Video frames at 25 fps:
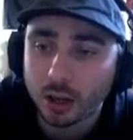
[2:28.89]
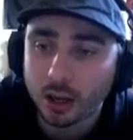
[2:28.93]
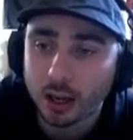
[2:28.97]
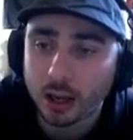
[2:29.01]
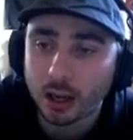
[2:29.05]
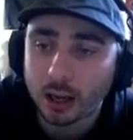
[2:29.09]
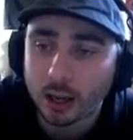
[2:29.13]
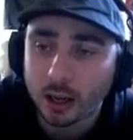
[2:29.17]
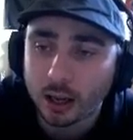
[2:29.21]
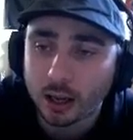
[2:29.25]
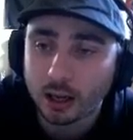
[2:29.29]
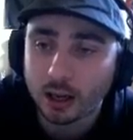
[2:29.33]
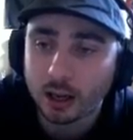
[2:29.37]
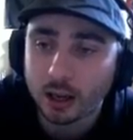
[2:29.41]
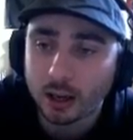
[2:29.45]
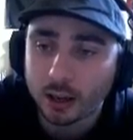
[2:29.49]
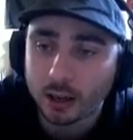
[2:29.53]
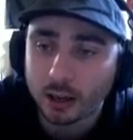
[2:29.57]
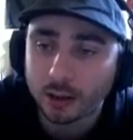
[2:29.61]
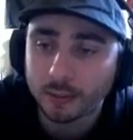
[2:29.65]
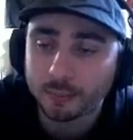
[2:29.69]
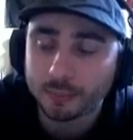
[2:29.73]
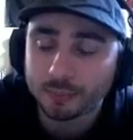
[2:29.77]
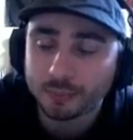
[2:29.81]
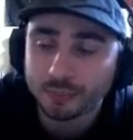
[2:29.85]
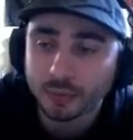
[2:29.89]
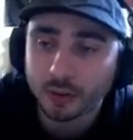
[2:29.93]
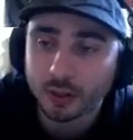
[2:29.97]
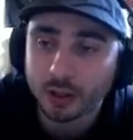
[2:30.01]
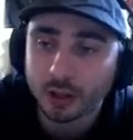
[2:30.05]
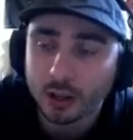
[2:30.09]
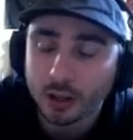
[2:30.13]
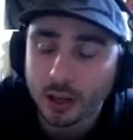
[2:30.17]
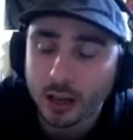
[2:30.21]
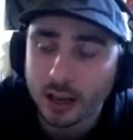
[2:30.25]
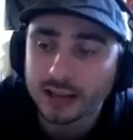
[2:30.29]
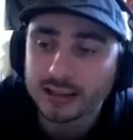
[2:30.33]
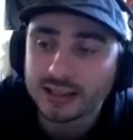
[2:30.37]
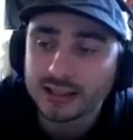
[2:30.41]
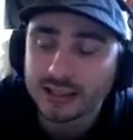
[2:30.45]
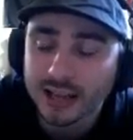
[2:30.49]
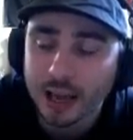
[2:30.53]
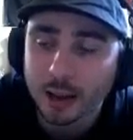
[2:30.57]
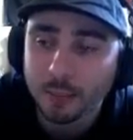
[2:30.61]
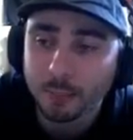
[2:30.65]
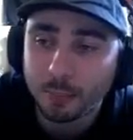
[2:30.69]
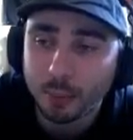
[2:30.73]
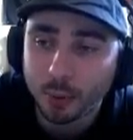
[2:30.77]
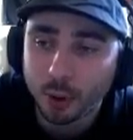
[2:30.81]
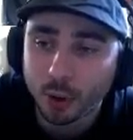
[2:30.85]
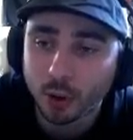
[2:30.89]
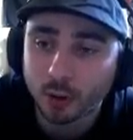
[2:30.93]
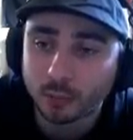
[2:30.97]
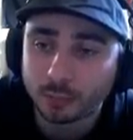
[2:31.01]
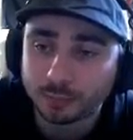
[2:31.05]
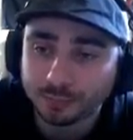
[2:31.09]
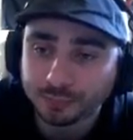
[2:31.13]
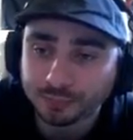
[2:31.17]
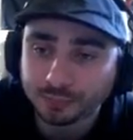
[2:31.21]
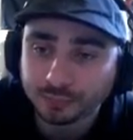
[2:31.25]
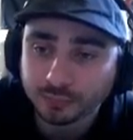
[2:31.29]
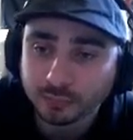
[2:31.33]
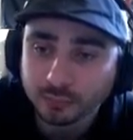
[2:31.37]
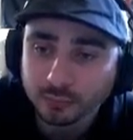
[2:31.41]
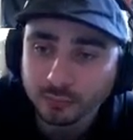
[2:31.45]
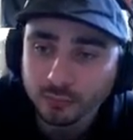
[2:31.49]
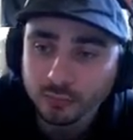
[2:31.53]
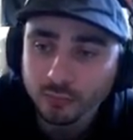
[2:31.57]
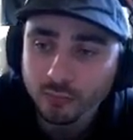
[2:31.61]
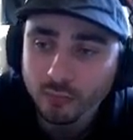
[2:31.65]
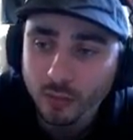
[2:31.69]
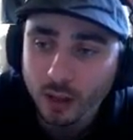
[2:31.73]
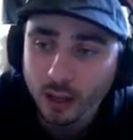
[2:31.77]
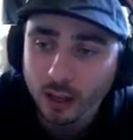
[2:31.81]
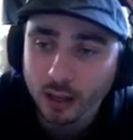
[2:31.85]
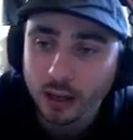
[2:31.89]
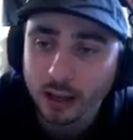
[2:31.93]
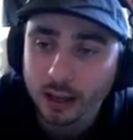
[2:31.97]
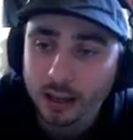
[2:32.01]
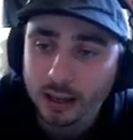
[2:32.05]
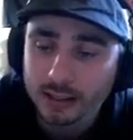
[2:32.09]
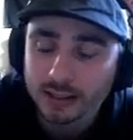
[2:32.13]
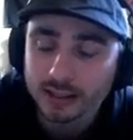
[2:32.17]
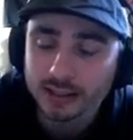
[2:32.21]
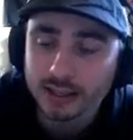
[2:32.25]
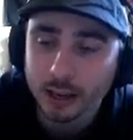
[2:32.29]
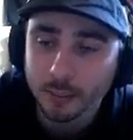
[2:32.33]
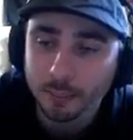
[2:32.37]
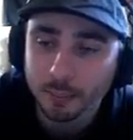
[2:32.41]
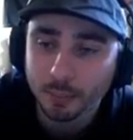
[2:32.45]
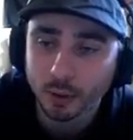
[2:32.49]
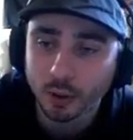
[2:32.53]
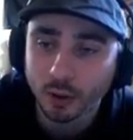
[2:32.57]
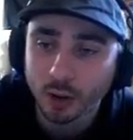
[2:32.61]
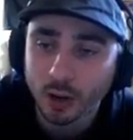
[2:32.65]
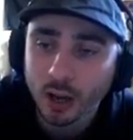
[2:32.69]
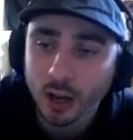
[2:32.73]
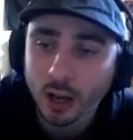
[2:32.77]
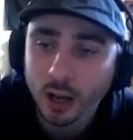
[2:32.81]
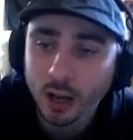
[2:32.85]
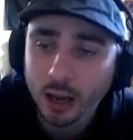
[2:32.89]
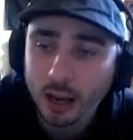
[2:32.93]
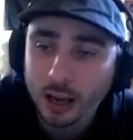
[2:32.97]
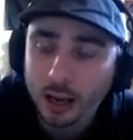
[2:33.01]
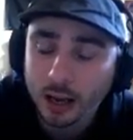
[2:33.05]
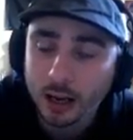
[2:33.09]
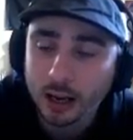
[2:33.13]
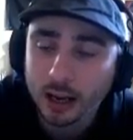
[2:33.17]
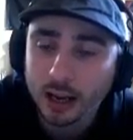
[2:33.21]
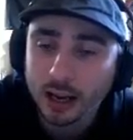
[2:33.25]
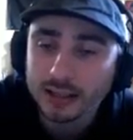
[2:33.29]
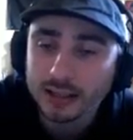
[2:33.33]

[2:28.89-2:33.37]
un simple un simple euh,